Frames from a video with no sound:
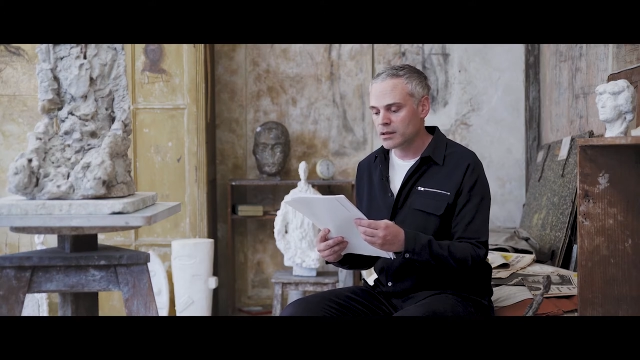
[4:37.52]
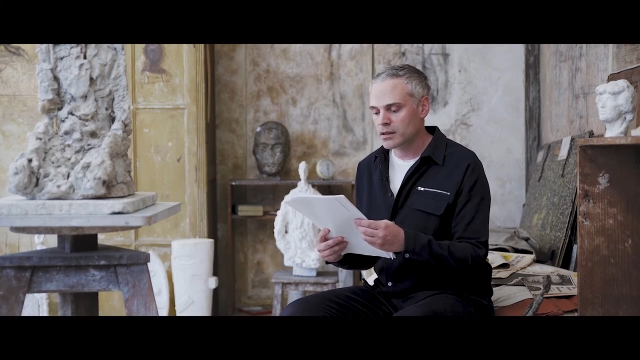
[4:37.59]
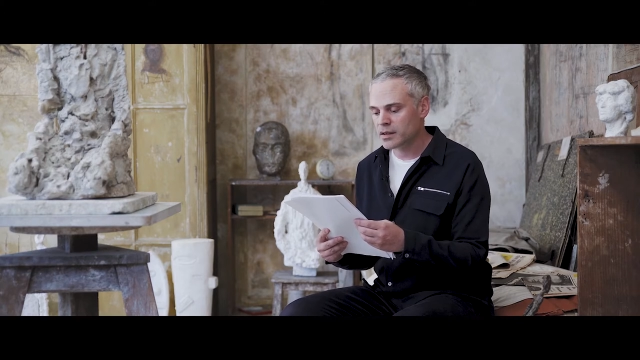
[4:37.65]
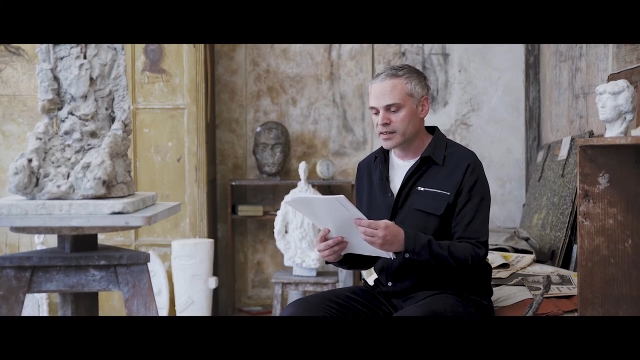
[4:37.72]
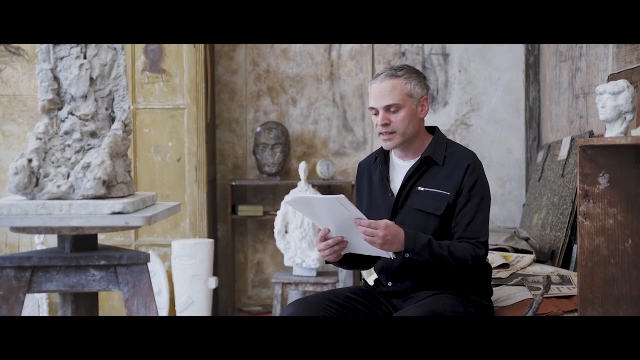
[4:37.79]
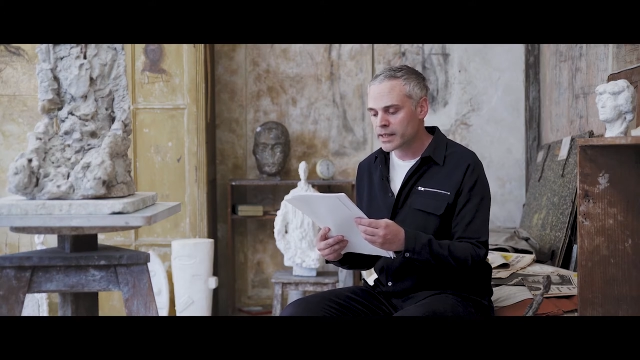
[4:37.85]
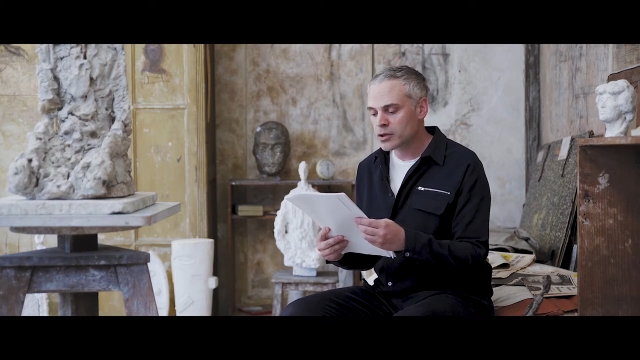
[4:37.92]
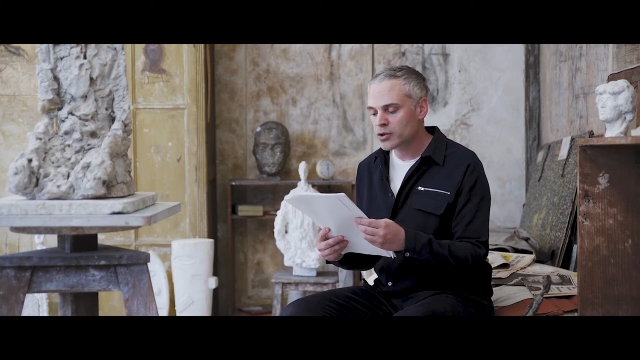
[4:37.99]

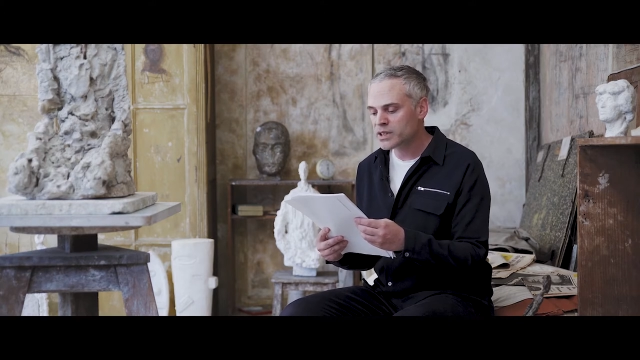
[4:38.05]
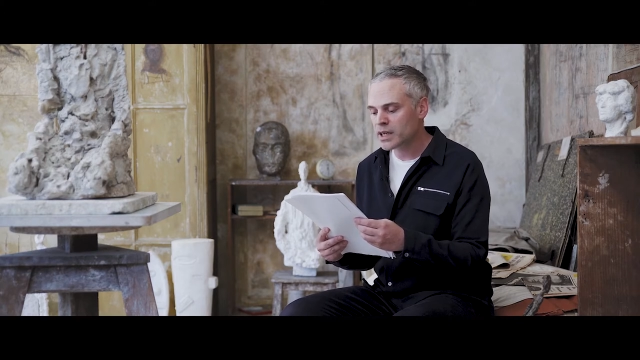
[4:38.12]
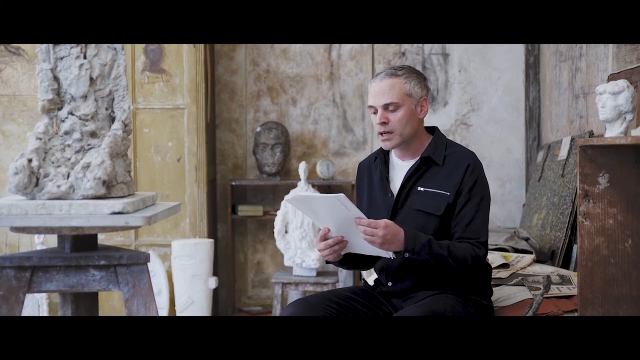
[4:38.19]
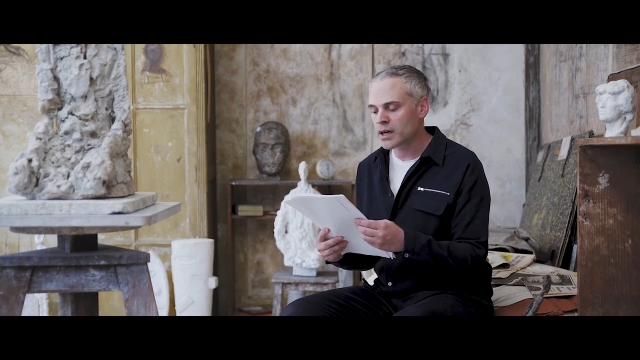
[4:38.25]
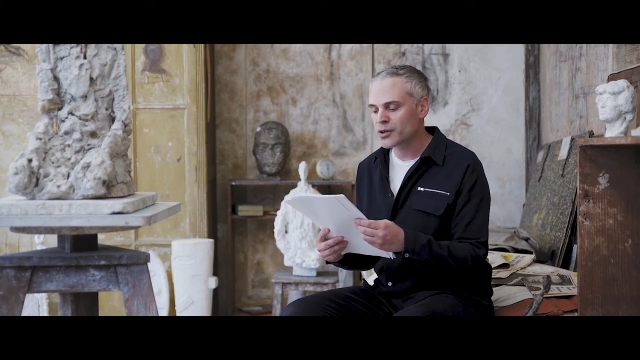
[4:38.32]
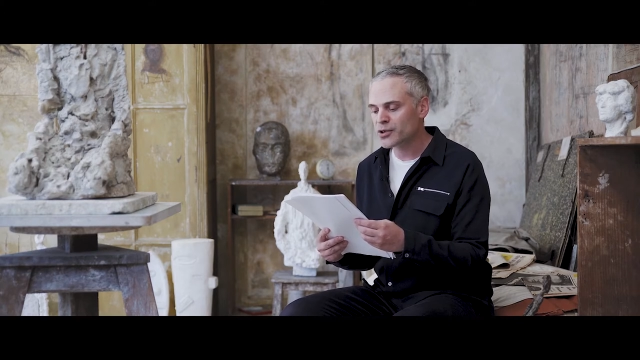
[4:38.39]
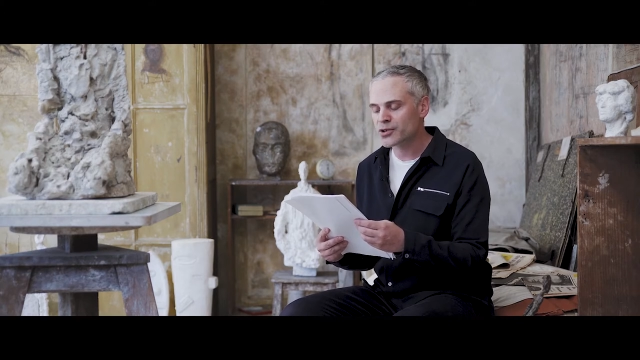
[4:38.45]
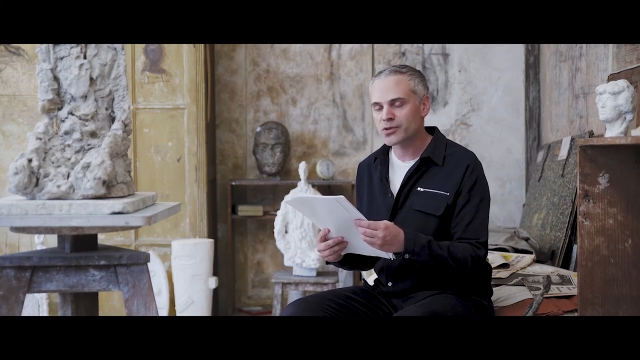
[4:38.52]
Diego dira
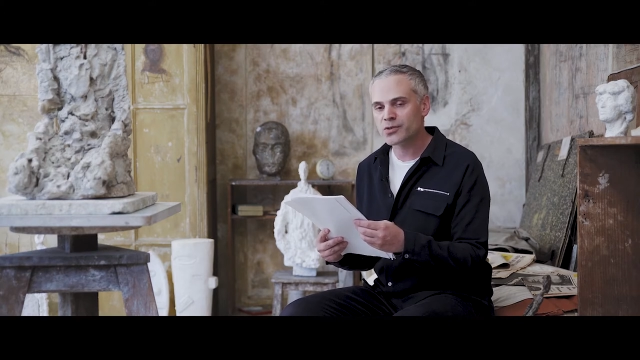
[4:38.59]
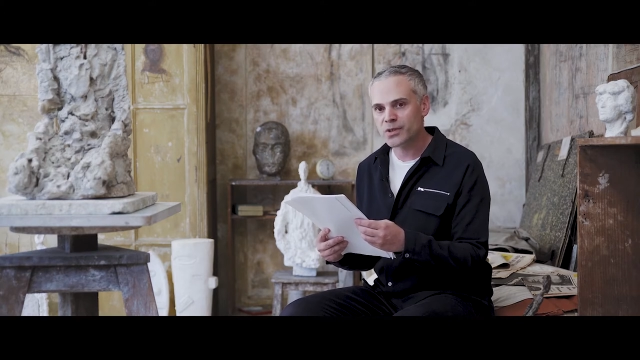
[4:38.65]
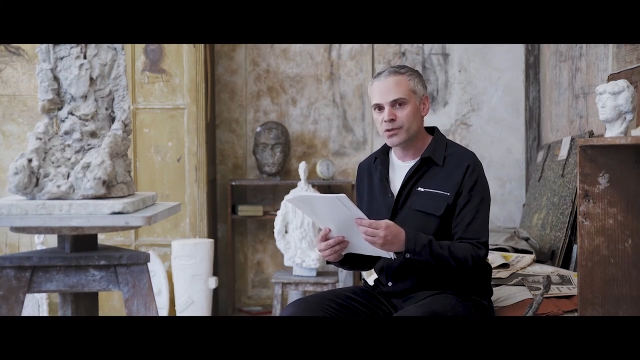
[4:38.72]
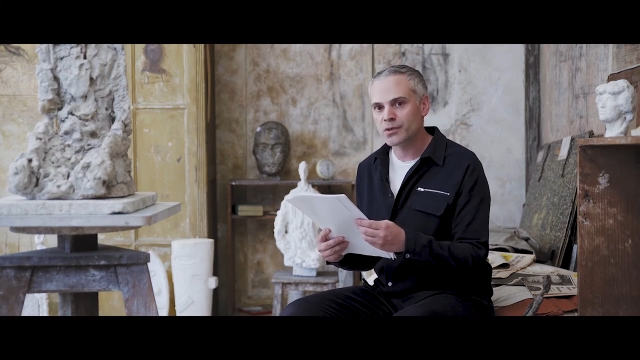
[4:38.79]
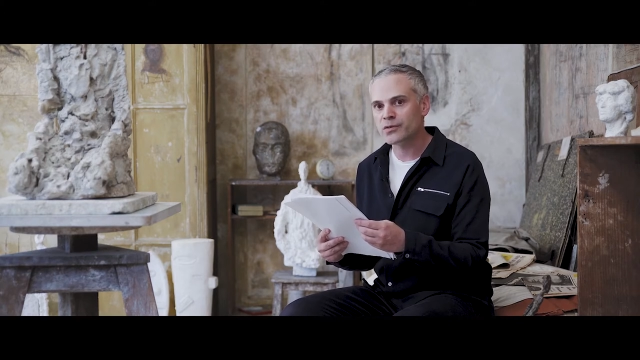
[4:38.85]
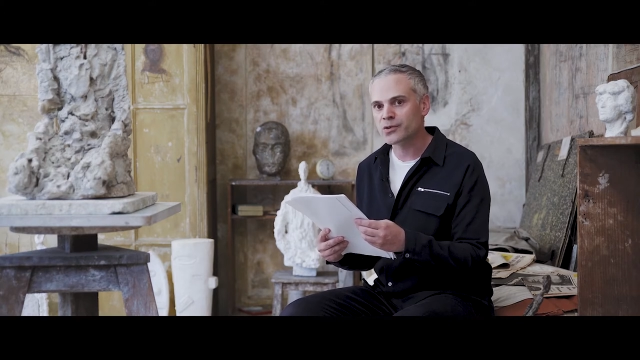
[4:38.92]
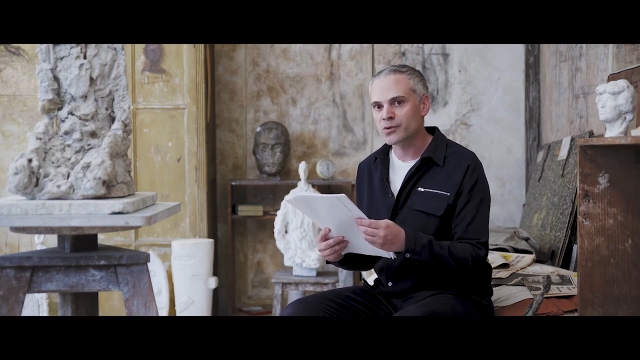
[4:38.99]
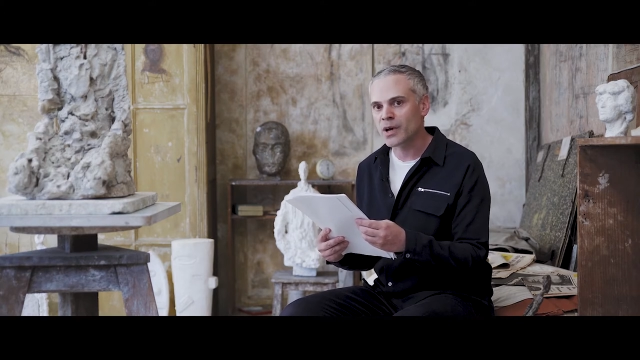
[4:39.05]
que je suis
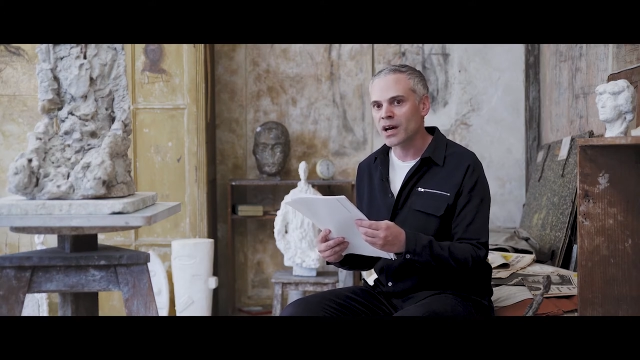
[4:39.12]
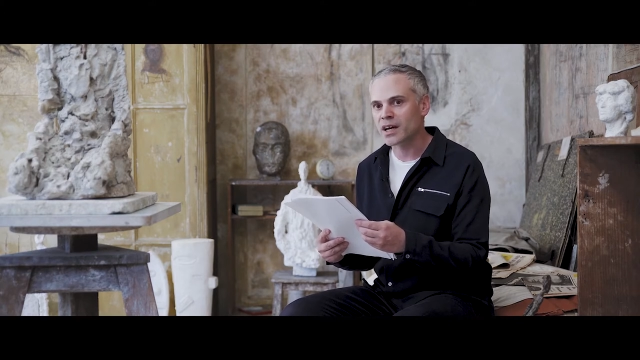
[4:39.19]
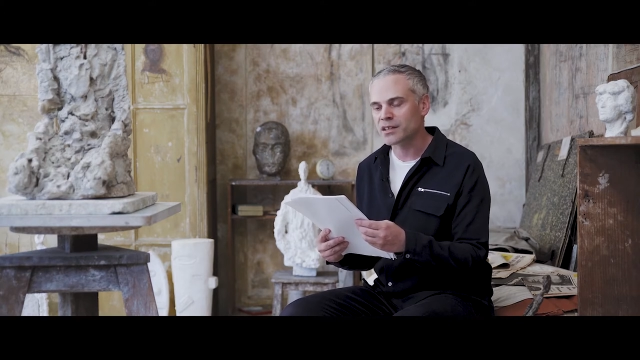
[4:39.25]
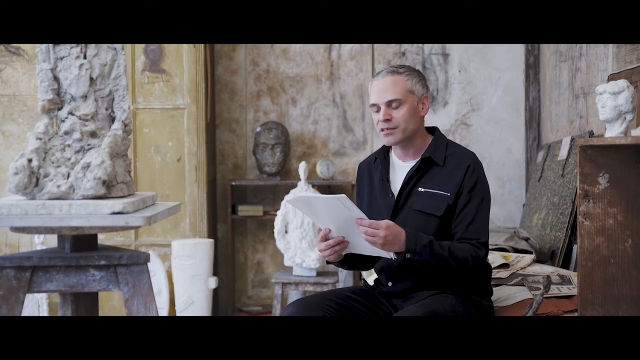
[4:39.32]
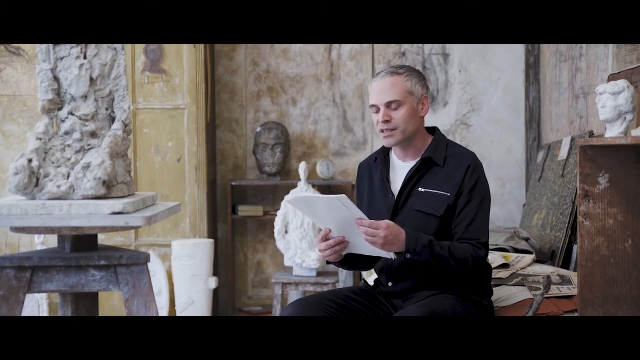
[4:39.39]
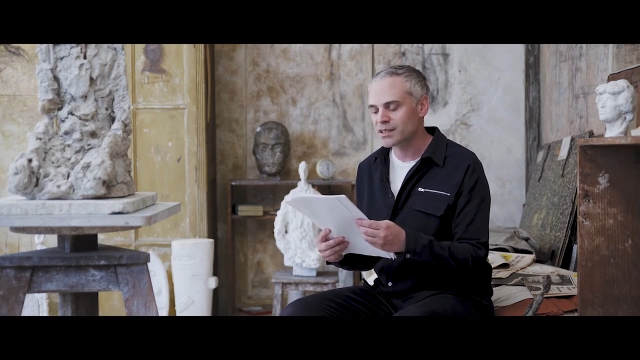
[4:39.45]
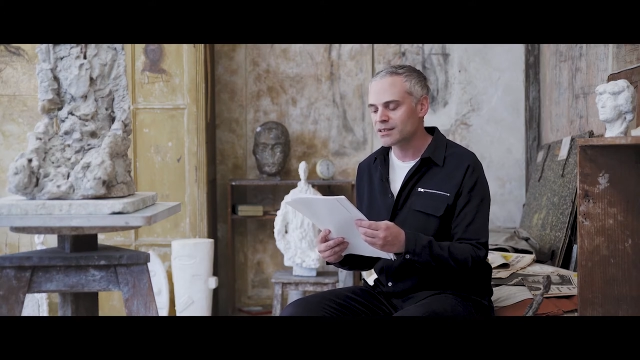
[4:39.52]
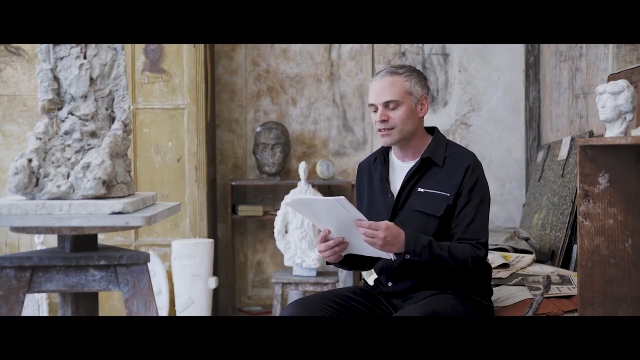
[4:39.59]
devenu
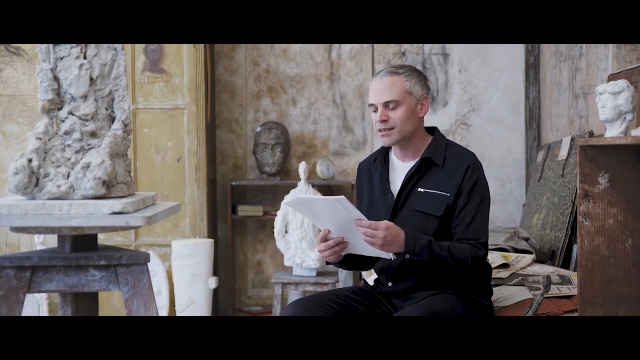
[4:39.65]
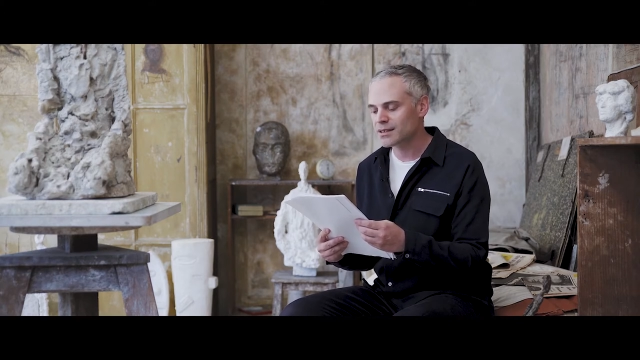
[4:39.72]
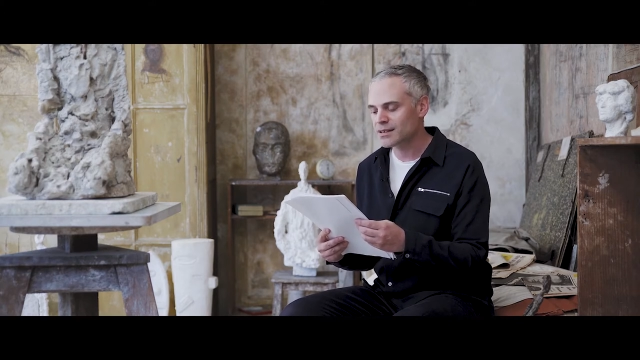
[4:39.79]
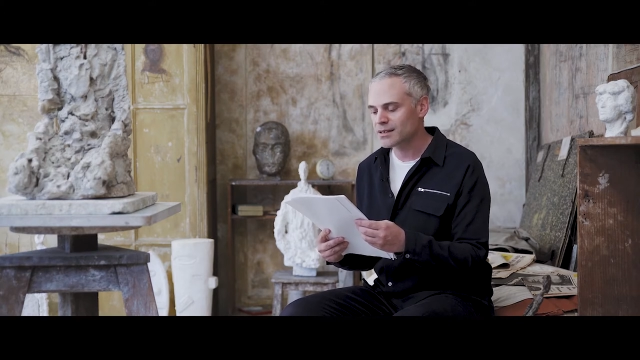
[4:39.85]
arriviste,